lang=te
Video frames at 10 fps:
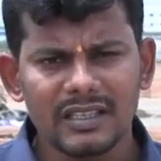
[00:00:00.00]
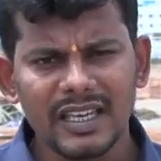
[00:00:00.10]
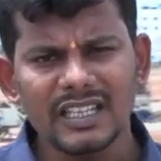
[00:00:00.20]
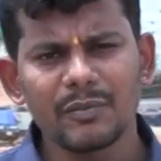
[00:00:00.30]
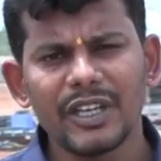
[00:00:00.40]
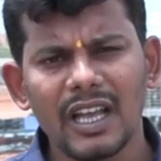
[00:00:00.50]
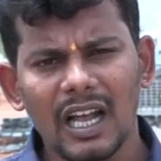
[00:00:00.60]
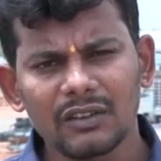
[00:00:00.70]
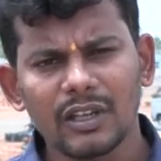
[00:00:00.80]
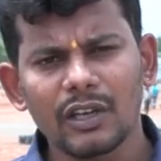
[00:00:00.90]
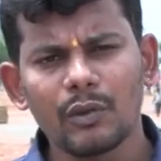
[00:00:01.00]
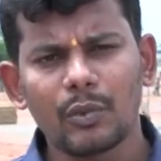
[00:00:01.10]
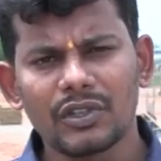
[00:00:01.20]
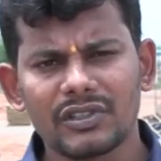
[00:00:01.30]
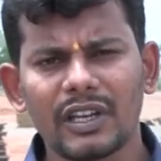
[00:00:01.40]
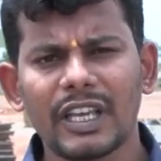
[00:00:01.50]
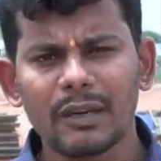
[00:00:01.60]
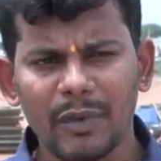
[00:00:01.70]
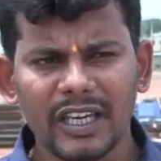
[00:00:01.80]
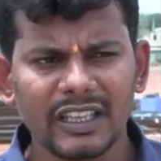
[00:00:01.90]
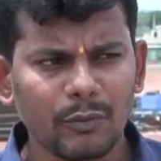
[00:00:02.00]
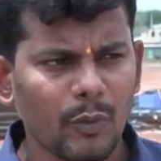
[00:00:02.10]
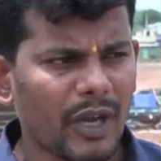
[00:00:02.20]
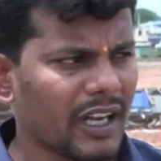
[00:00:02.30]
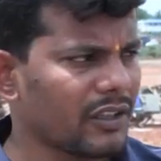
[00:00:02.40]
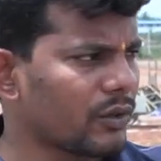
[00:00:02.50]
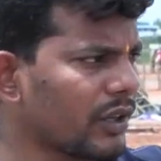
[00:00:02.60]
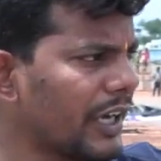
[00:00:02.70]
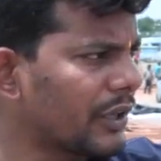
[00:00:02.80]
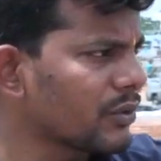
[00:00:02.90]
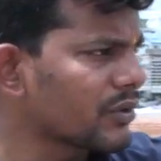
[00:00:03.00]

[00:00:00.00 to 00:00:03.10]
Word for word: శ్రేయస్ మీడియా ఆధ్వర్యంలో పూర్తి స్థాయిలో ఏర్పాట్లు అయితే ముమ్మరంగా జరుగుతున్నాయి ఎటు